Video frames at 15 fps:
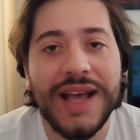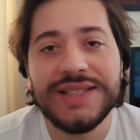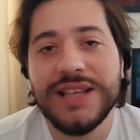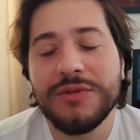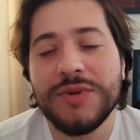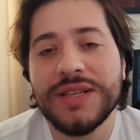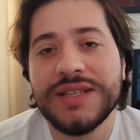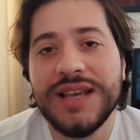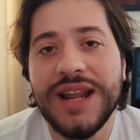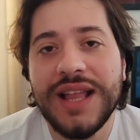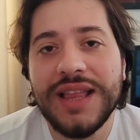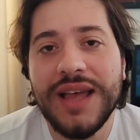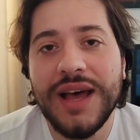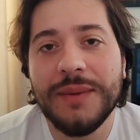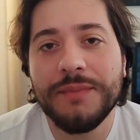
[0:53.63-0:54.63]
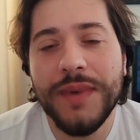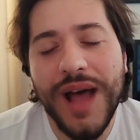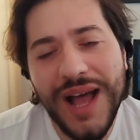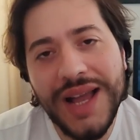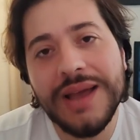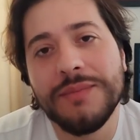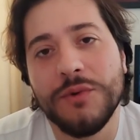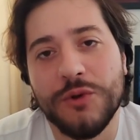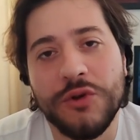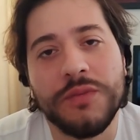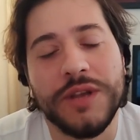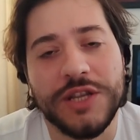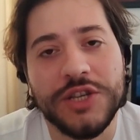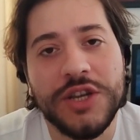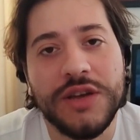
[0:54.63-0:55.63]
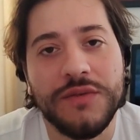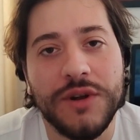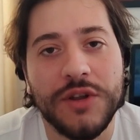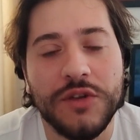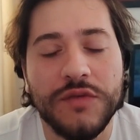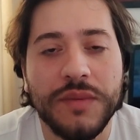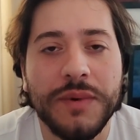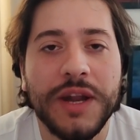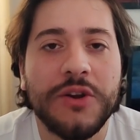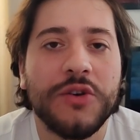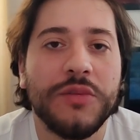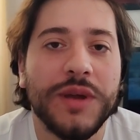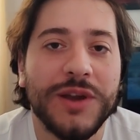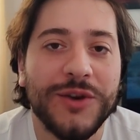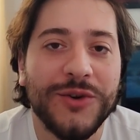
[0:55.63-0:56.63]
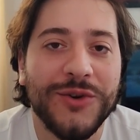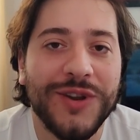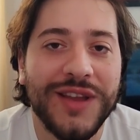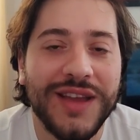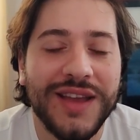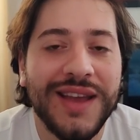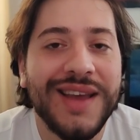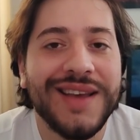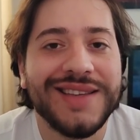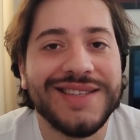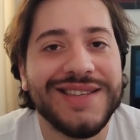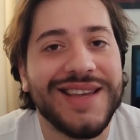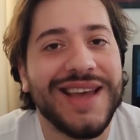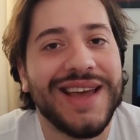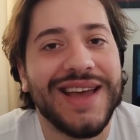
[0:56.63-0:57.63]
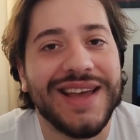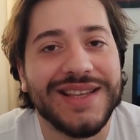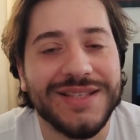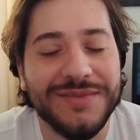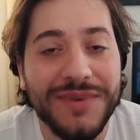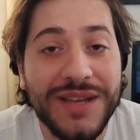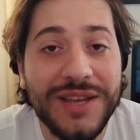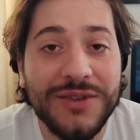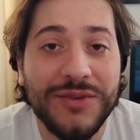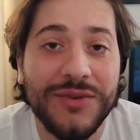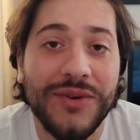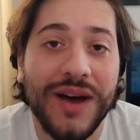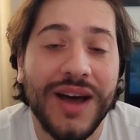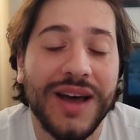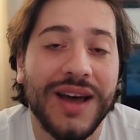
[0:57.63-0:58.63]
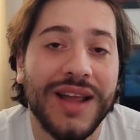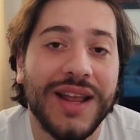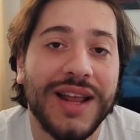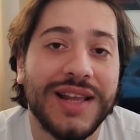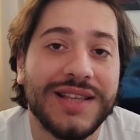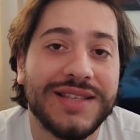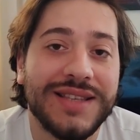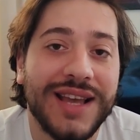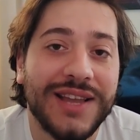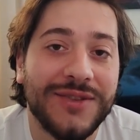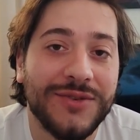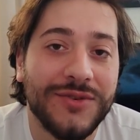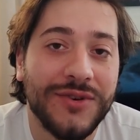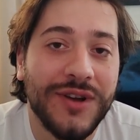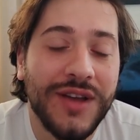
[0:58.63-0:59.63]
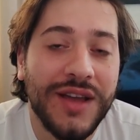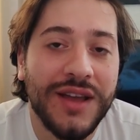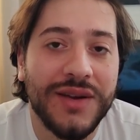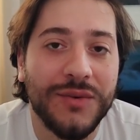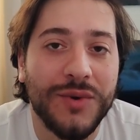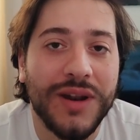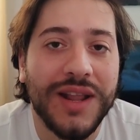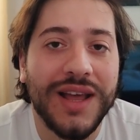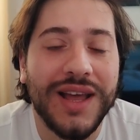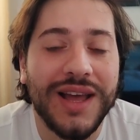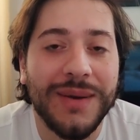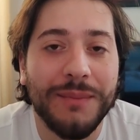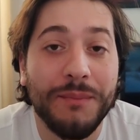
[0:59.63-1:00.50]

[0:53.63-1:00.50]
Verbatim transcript: è stata una serata anche molto piacevole dove Marco Mengoni si è esibito, ha realizzato un